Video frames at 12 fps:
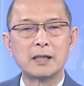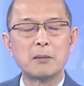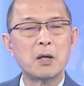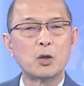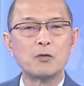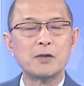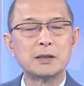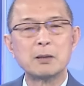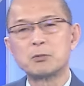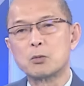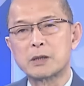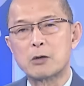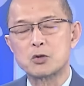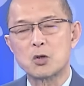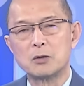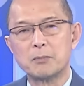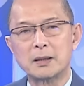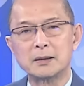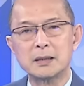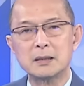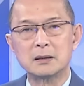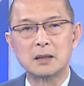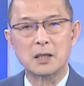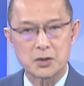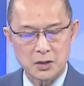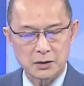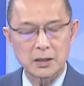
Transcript: Cứ mời quý vị tiếp tục theo dõi bản tin Thời sự